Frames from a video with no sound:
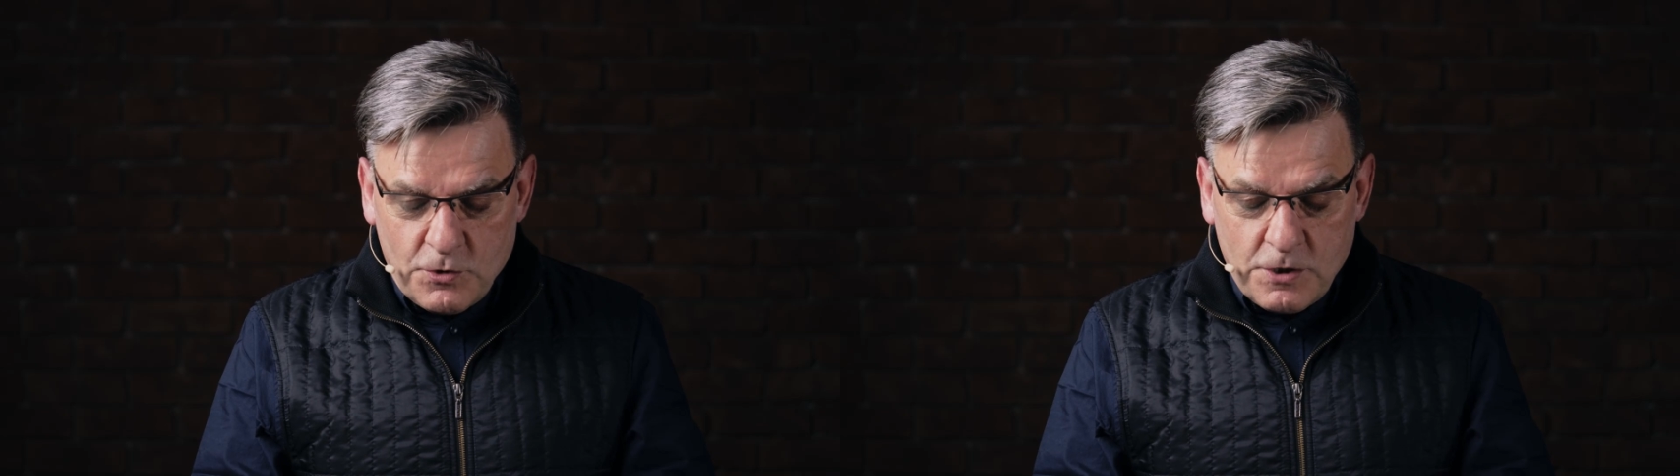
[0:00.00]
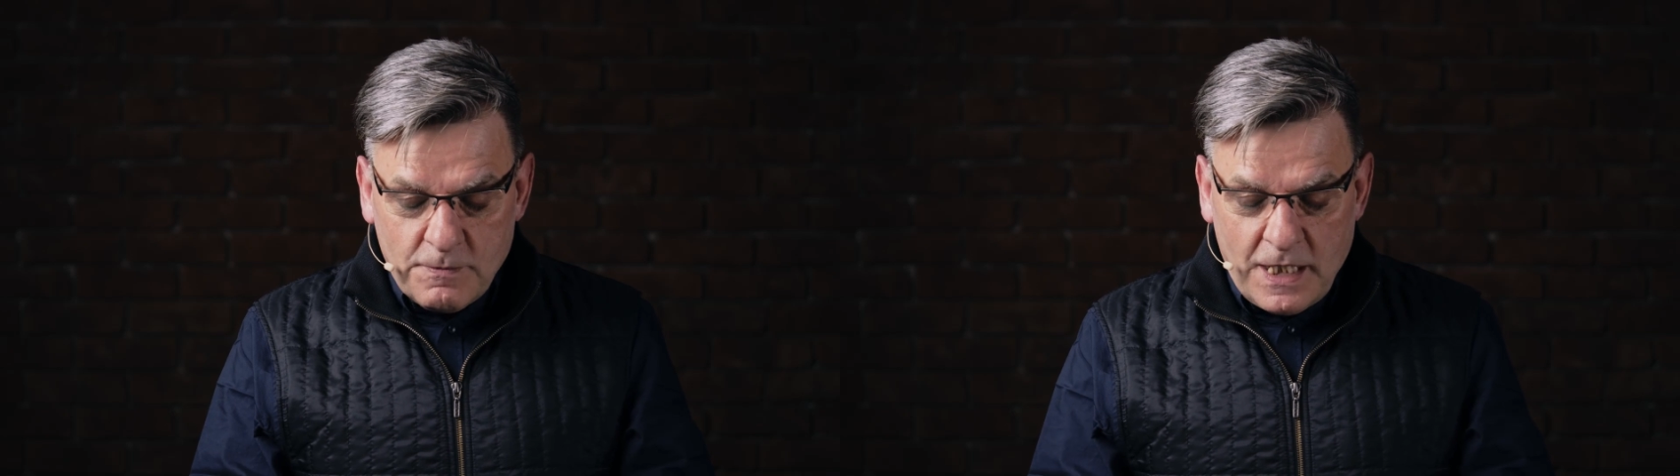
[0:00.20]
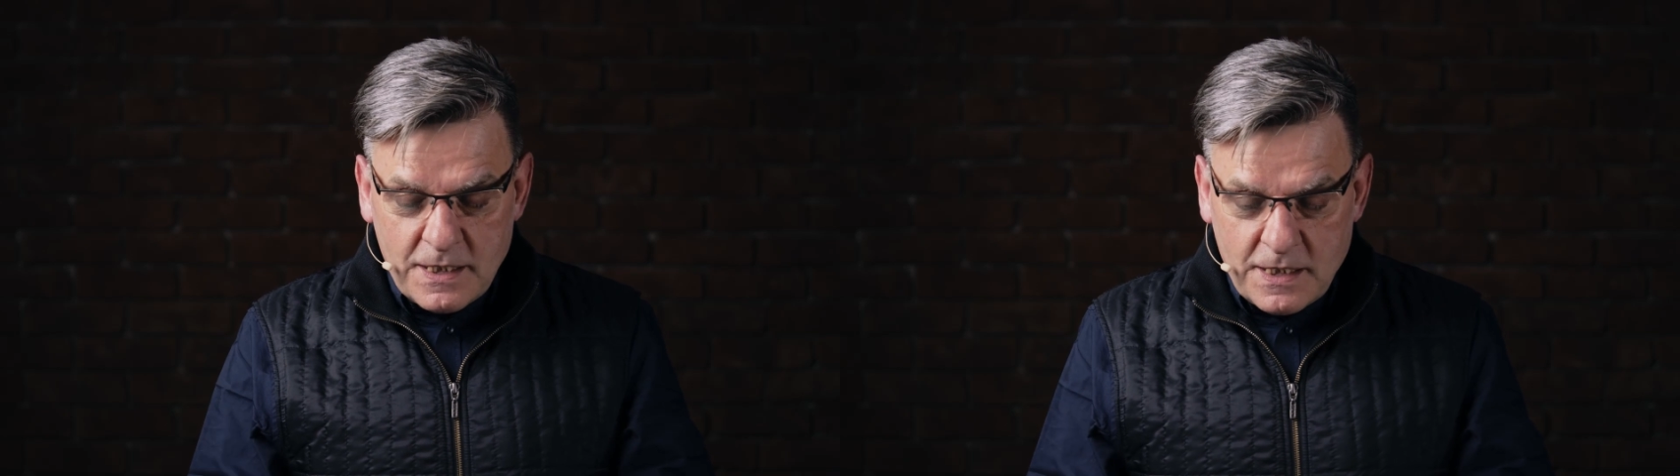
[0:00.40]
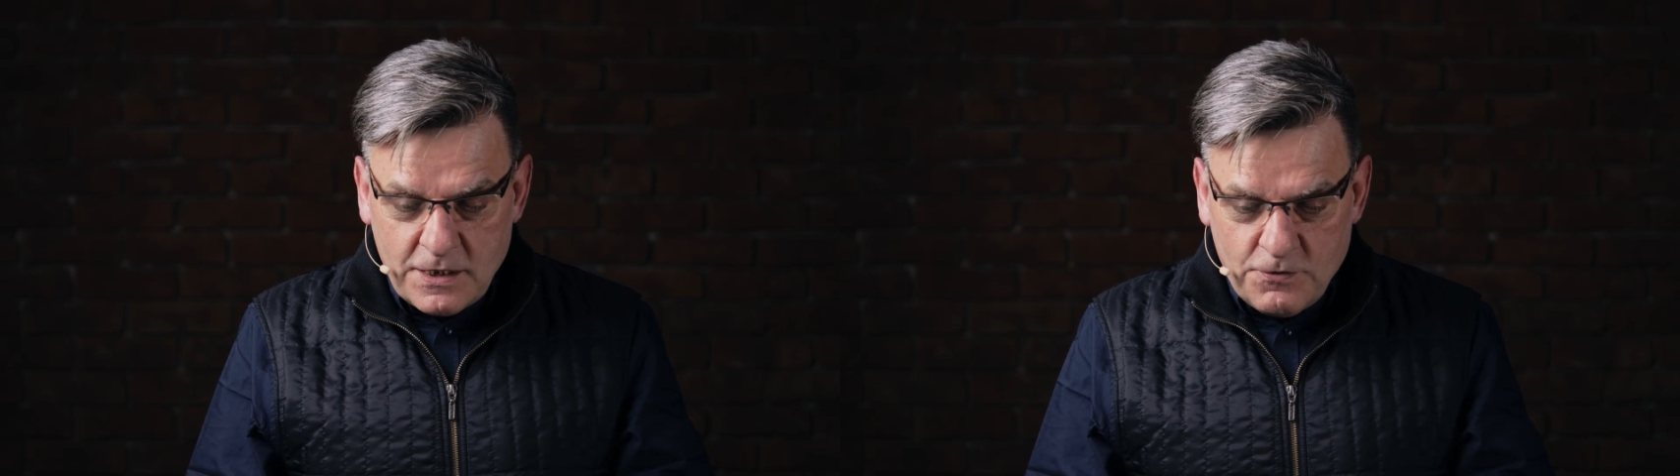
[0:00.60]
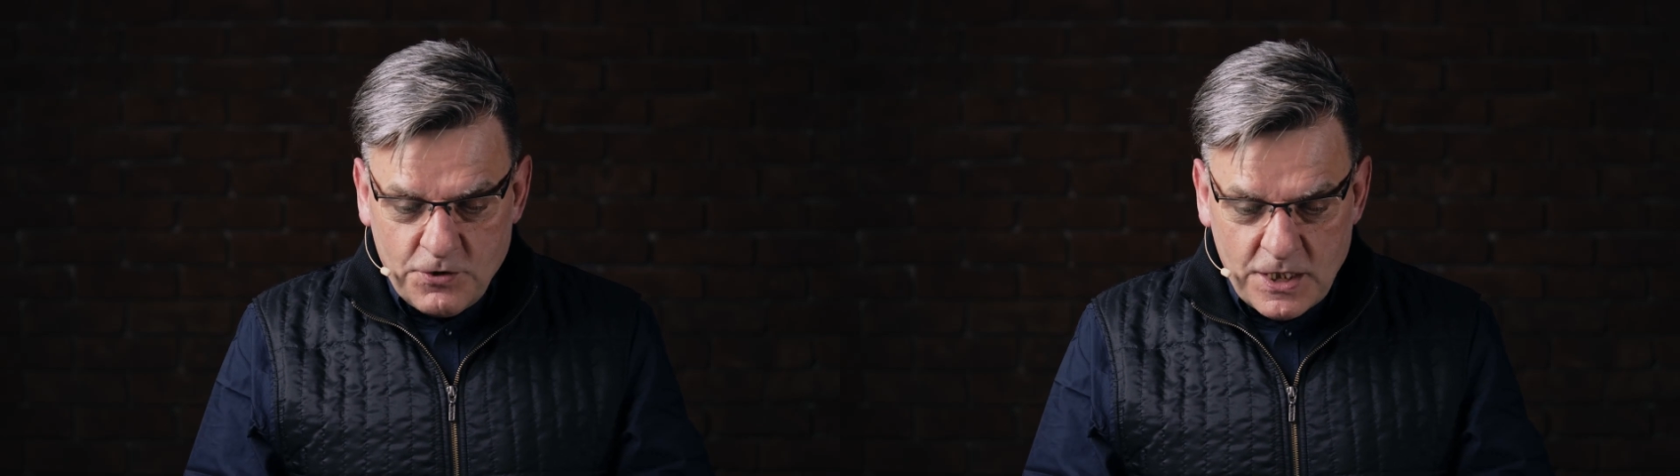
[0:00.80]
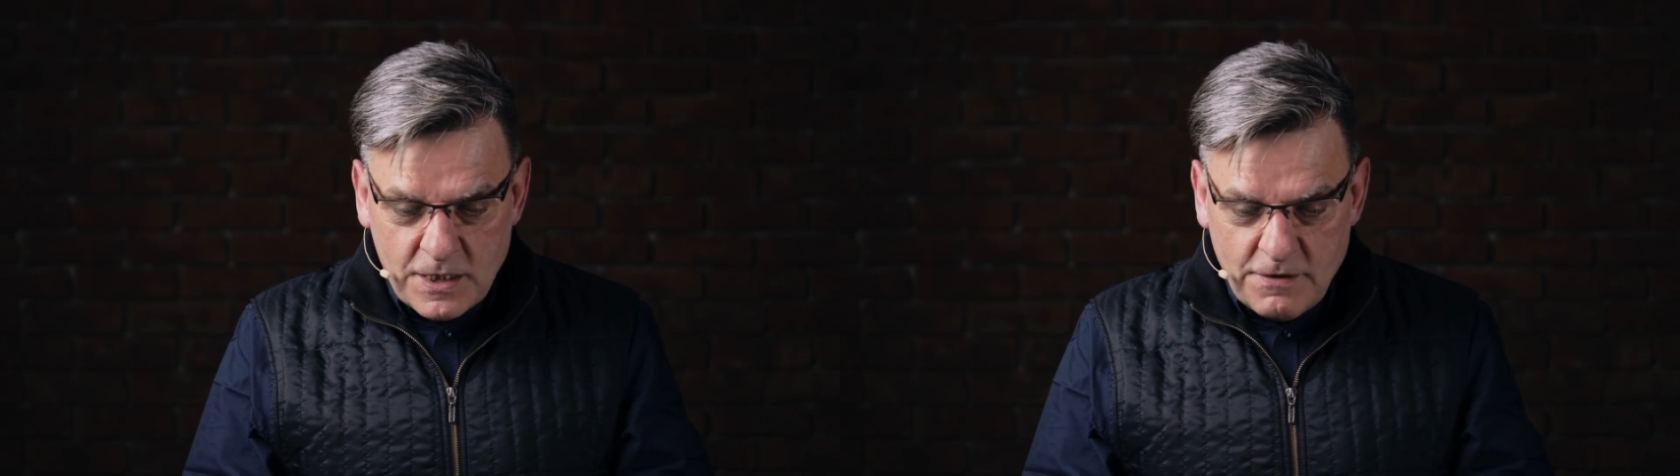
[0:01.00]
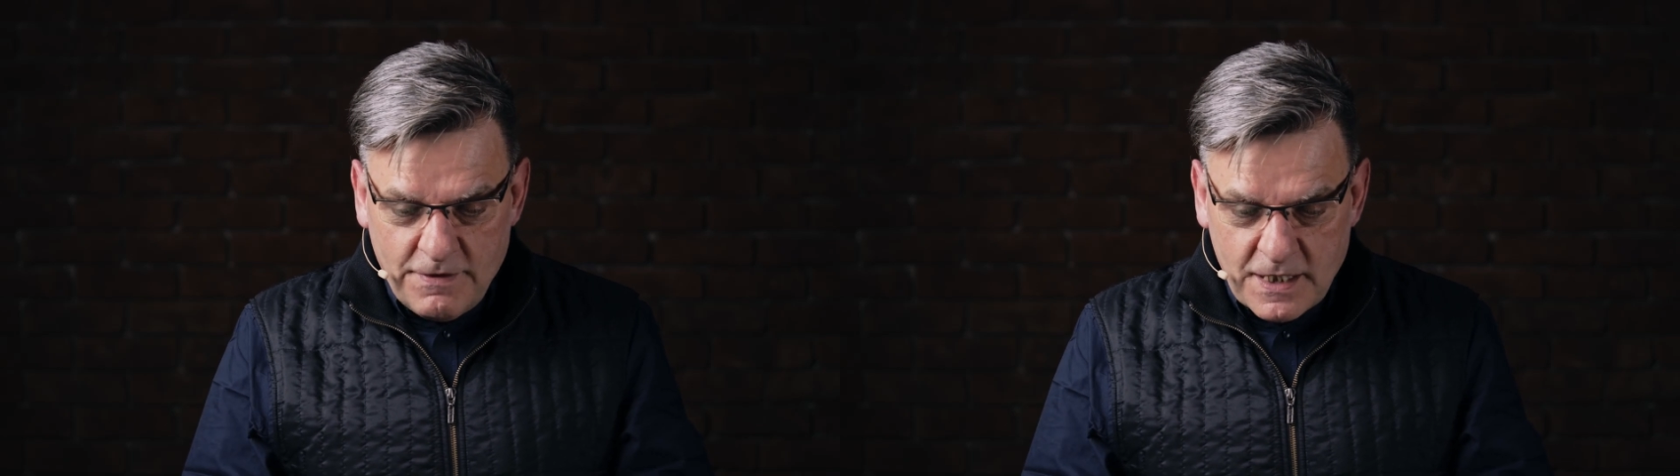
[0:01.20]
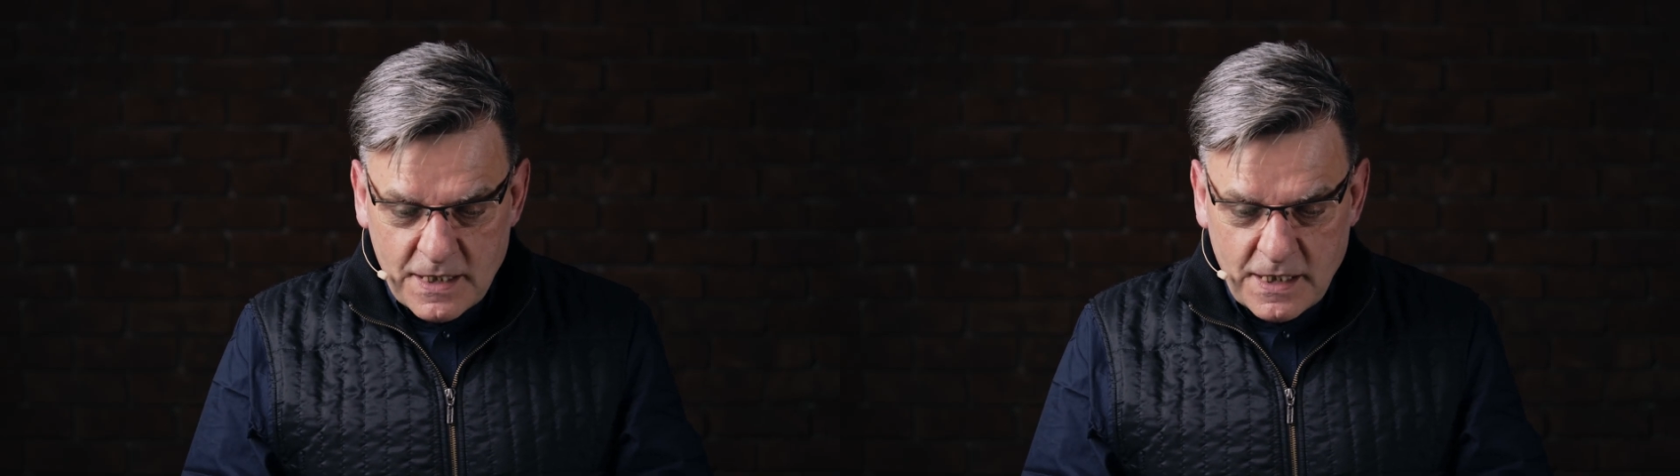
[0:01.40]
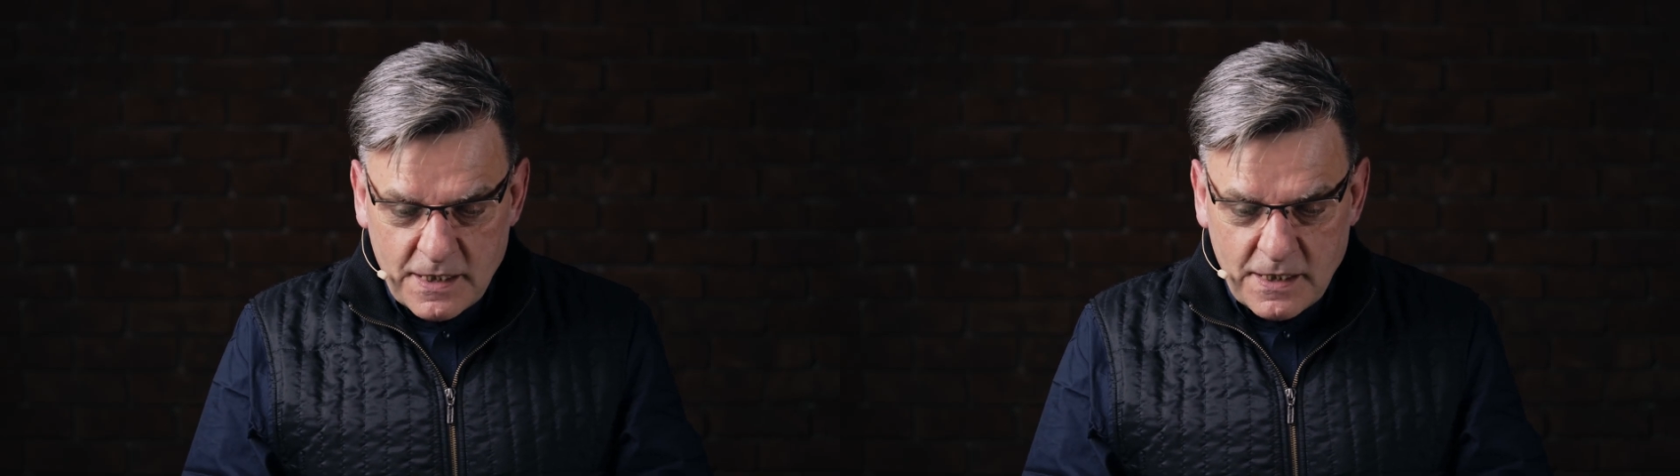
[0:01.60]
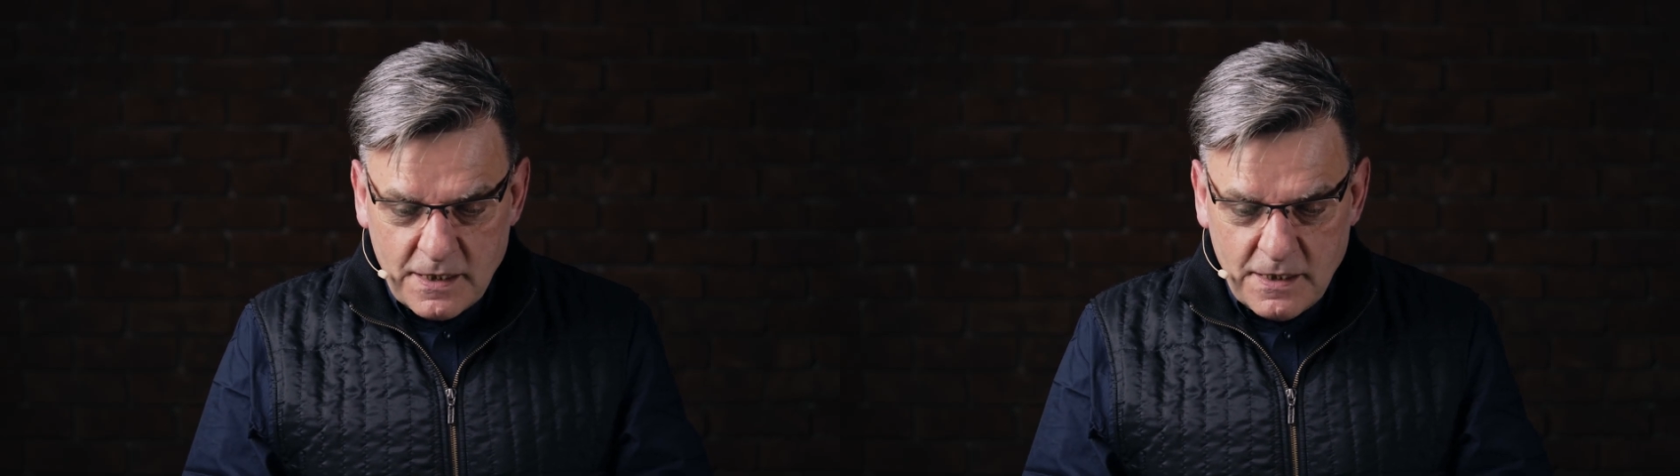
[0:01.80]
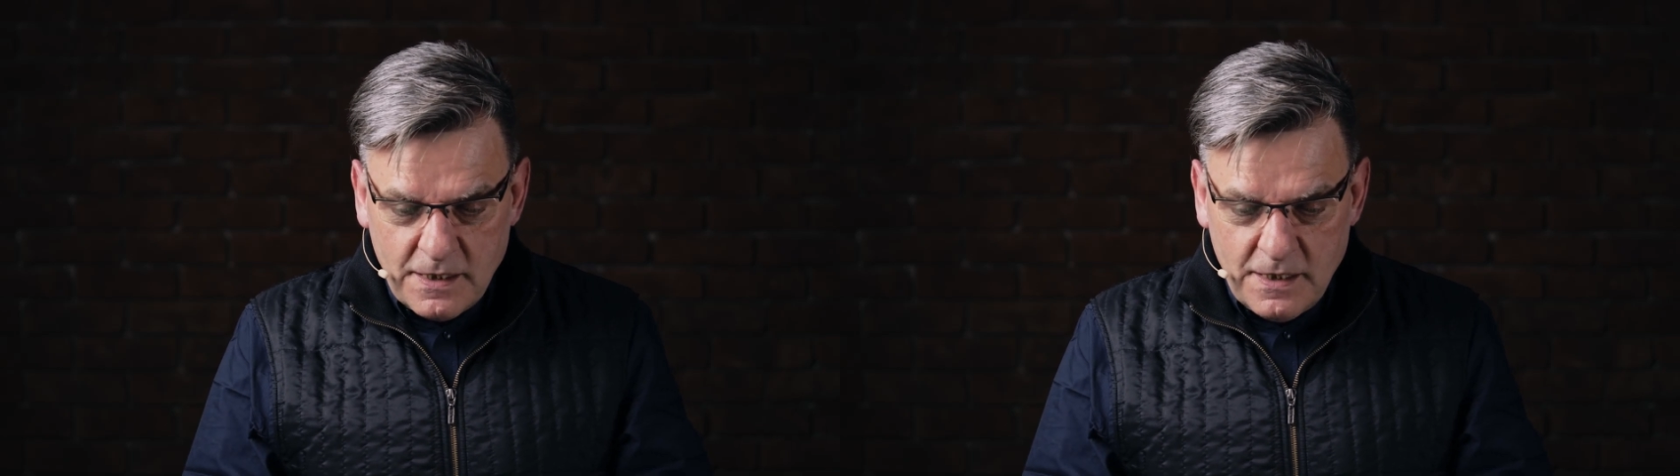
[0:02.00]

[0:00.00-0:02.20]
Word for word: 18 i 20 werset.